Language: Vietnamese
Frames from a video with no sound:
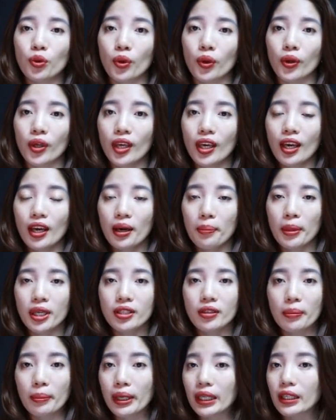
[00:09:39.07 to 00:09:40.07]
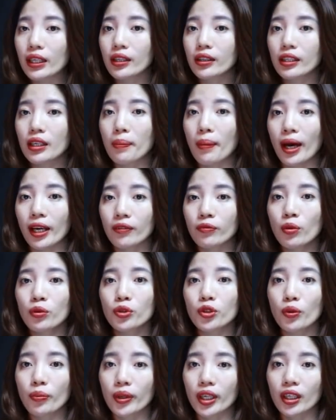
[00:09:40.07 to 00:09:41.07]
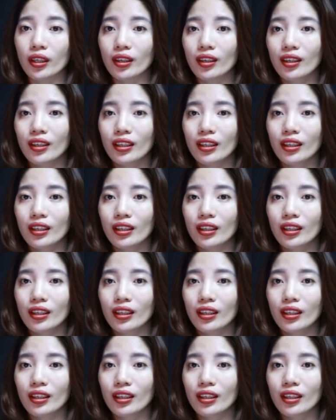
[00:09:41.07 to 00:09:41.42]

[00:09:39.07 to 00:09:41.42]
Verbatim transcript: rồi. Bây giờ mình nên tìm hạnh phúc cho mình.